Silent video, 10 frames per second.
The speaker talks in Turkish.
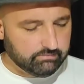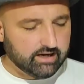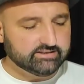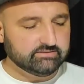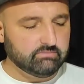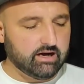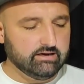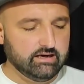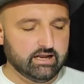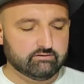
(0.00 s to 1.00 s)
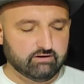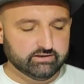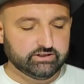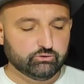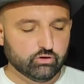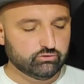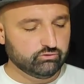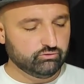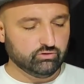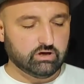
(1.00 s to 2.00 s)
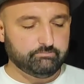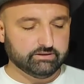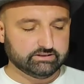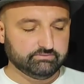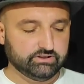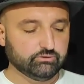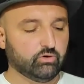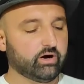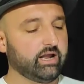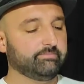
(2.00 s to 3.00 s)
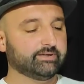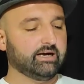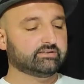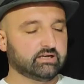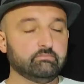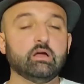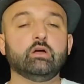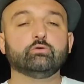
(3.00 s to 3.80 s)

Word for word: Bazı mahalleler var ki gözünüzü kapatıp sizi oraya bıraksam